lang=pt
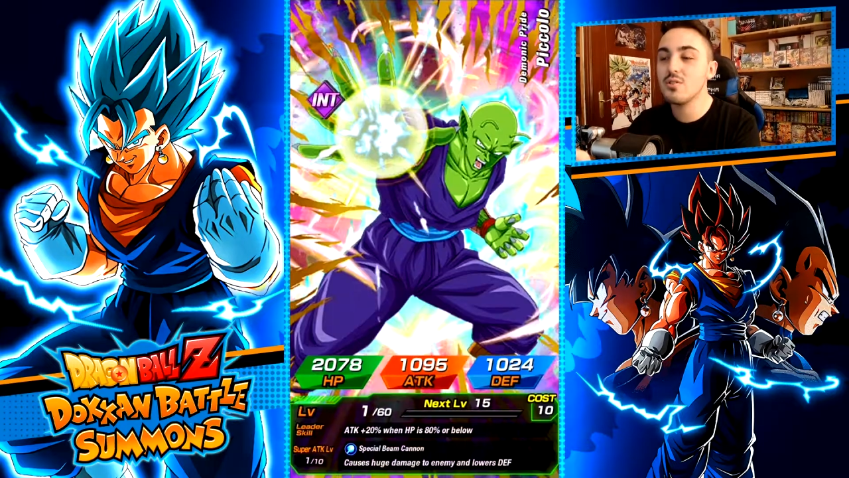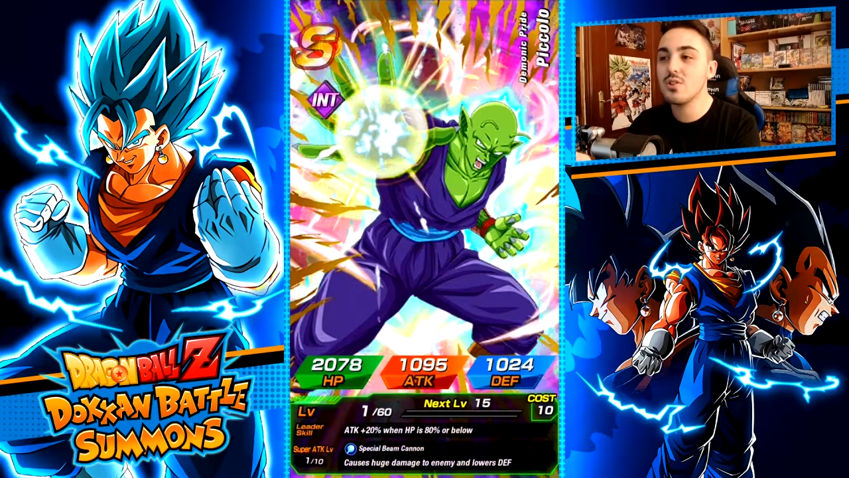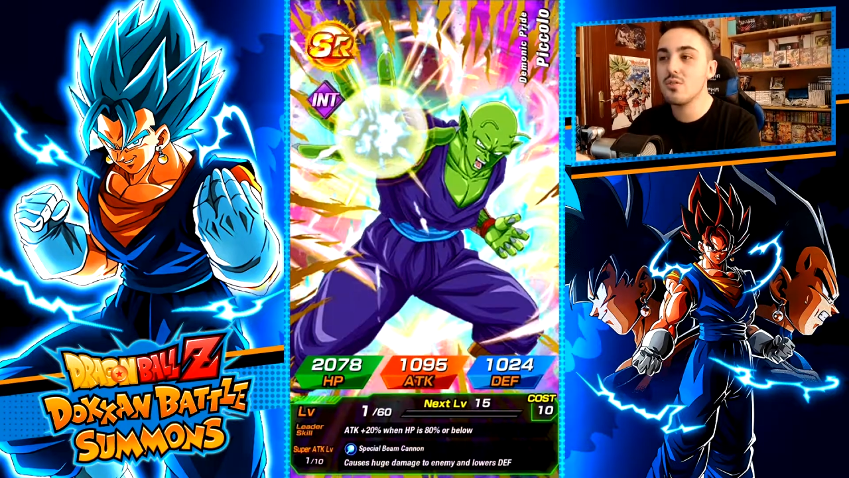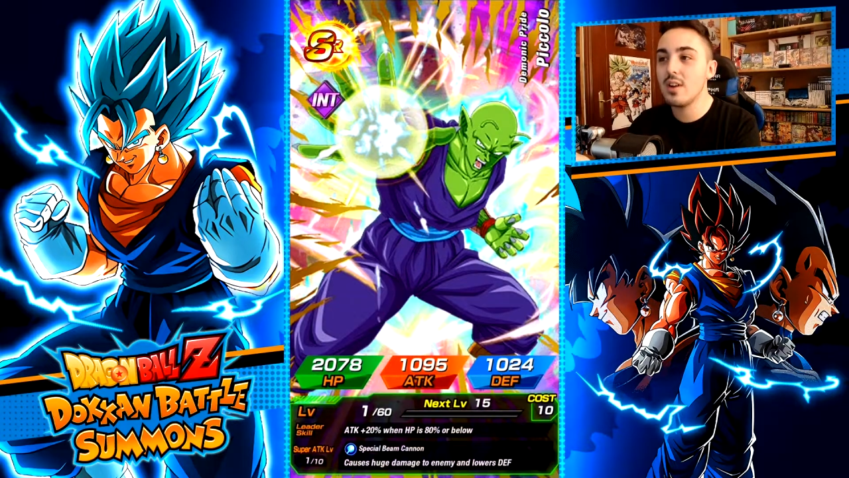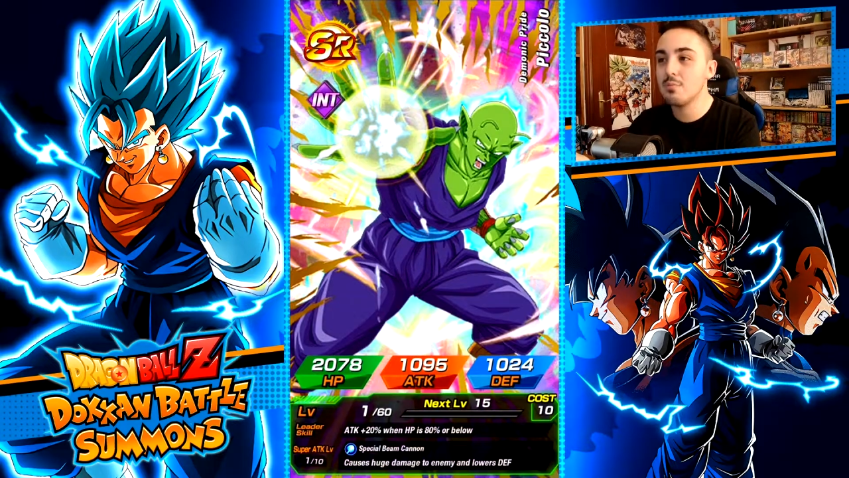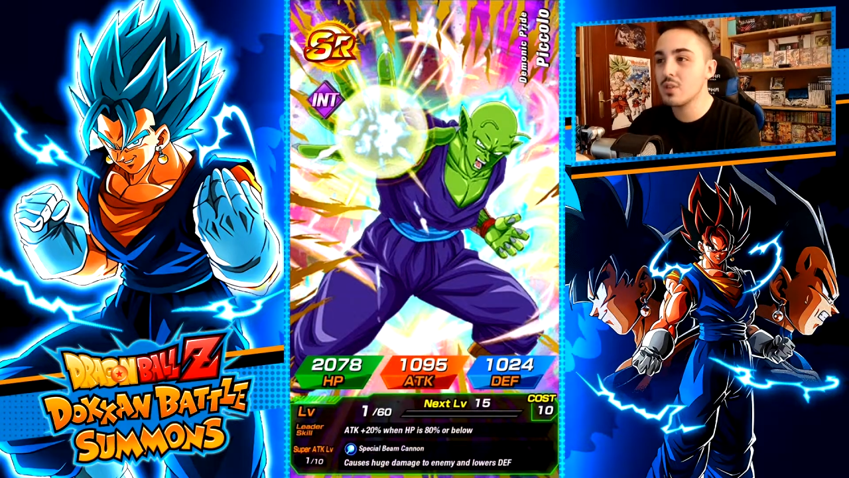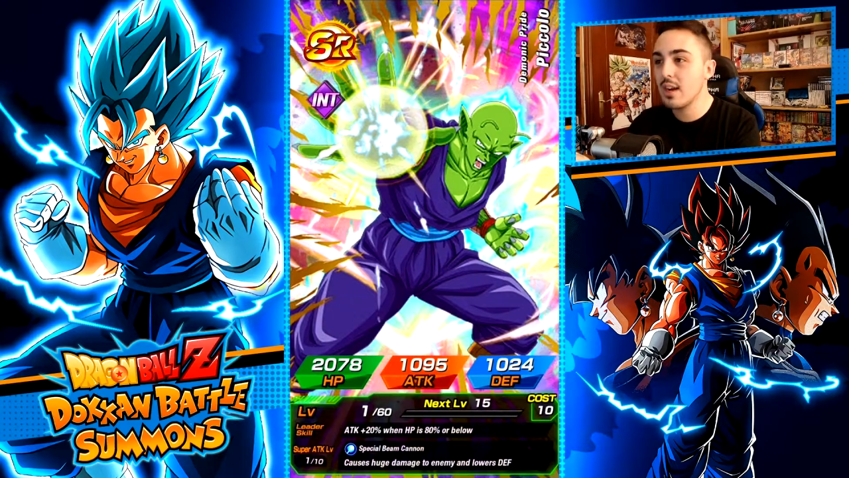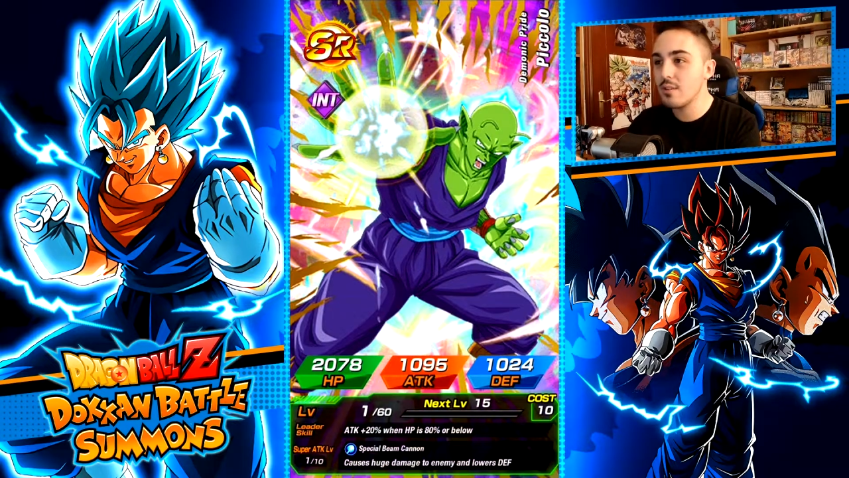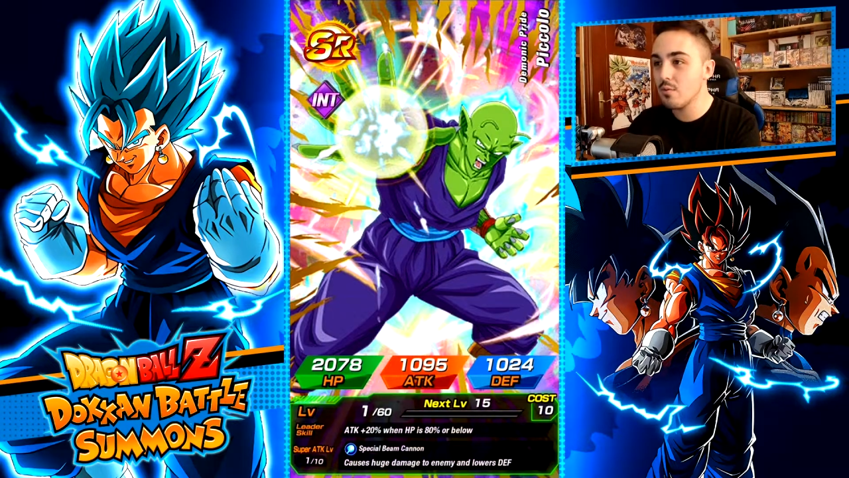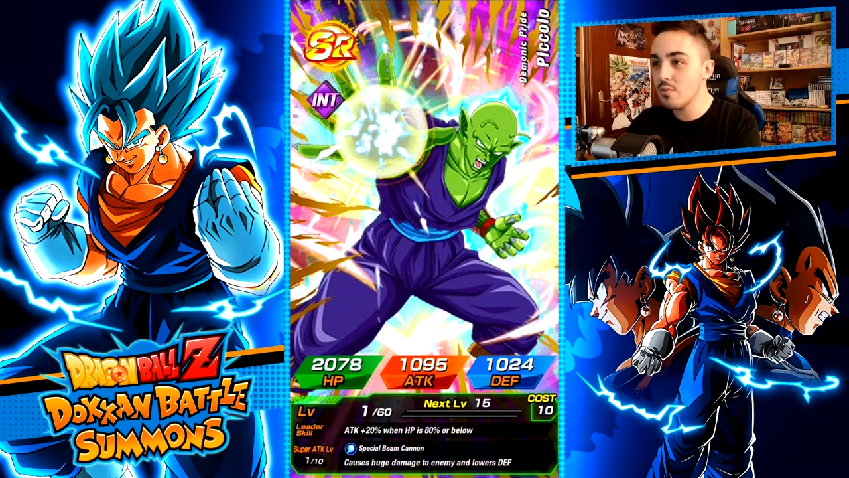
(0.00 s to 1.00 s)
o jogo vai
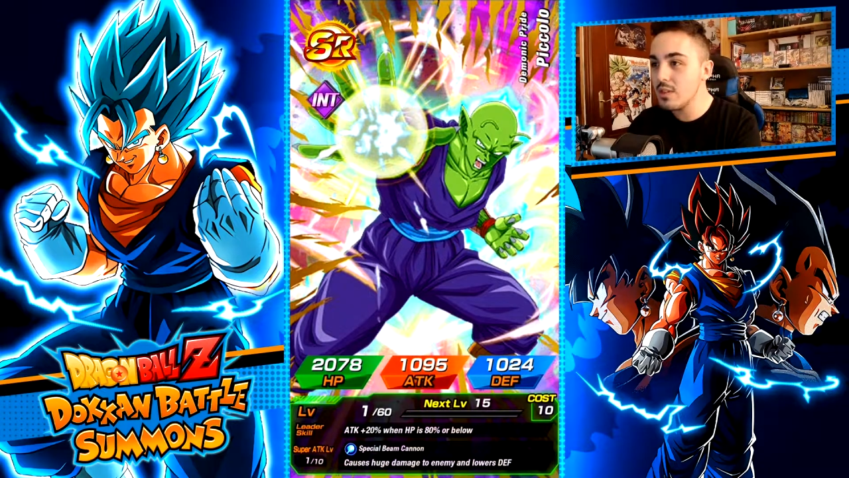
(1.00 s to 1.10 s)
buscar o